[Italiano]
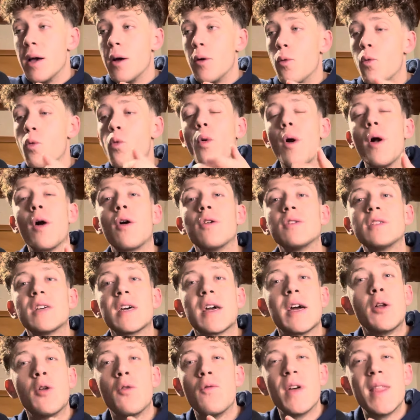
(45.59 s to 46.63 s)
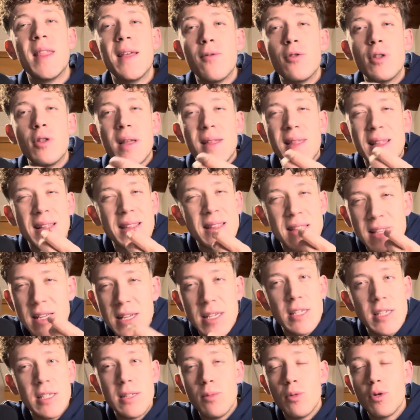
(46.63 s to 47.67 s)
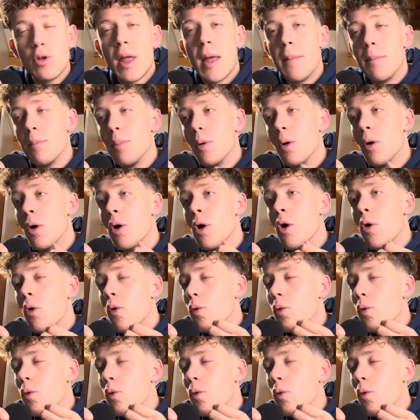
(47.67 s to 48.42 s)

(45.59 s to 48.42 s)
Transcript: un qualcosa che non vedevo da tantissimo tempo,